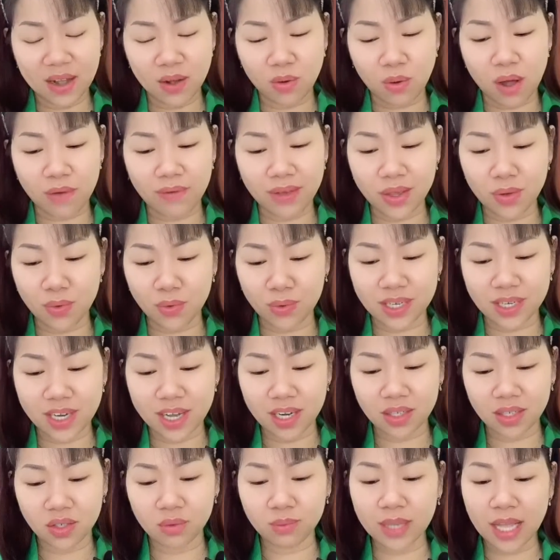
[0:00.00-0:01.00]
Qua ví dụ
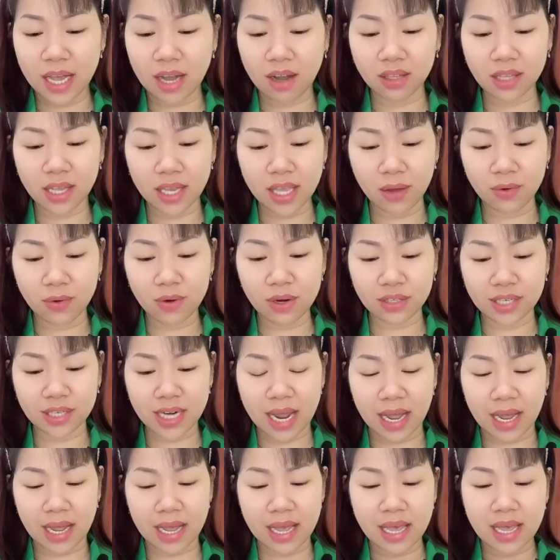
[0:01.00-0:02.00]
trên, chúng ta có thể hiểu được
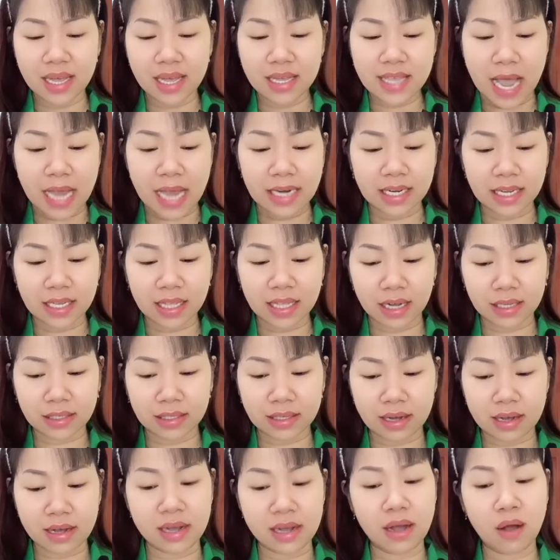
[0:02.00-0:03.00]
rằng giá trị thực
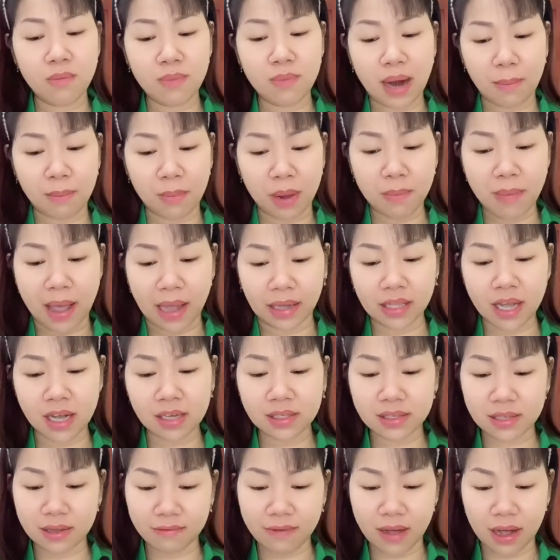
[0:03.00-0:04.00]
sự không nằm ở bản
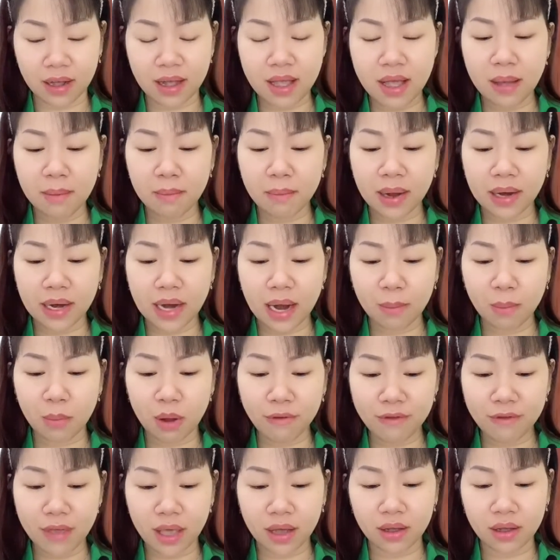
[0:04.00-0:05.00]
thân sự vật, mà nằm
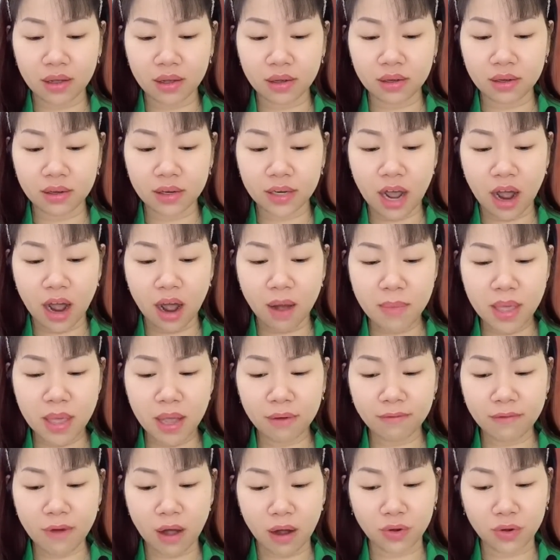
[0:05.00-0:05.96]
ở việc người đó biết